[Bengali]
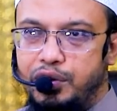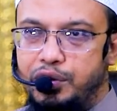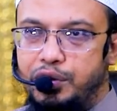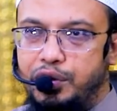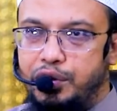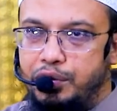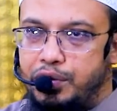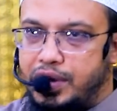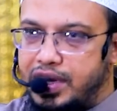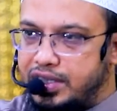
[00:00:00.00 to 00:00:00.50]

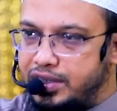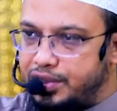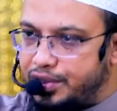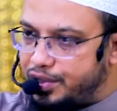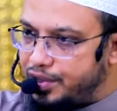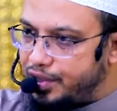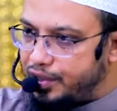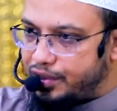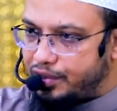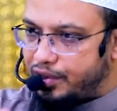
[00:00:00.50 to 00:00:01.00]
কোনো ওয়াজ
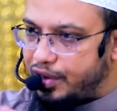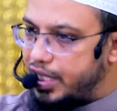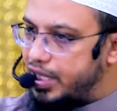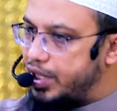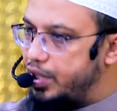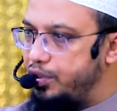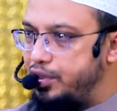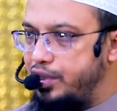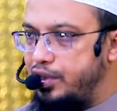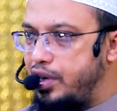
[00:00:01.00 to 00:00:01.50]
নসিহত করার
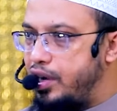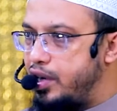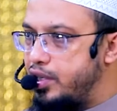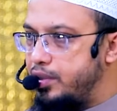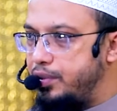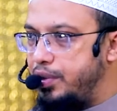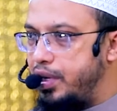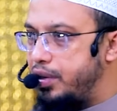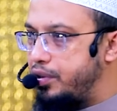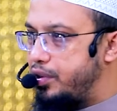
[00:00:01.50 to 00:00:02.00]
শুরুতে
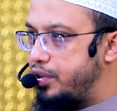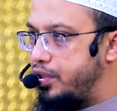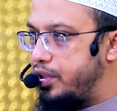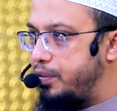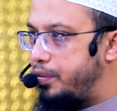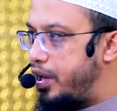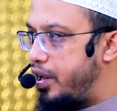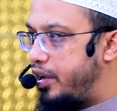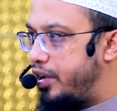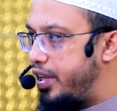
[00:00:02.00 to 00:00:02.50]
আজউল্লাহ করতে
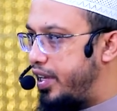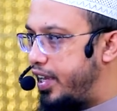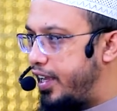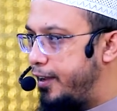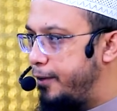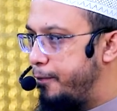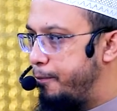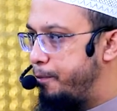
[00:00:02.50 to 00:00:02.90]
বলা হয়নি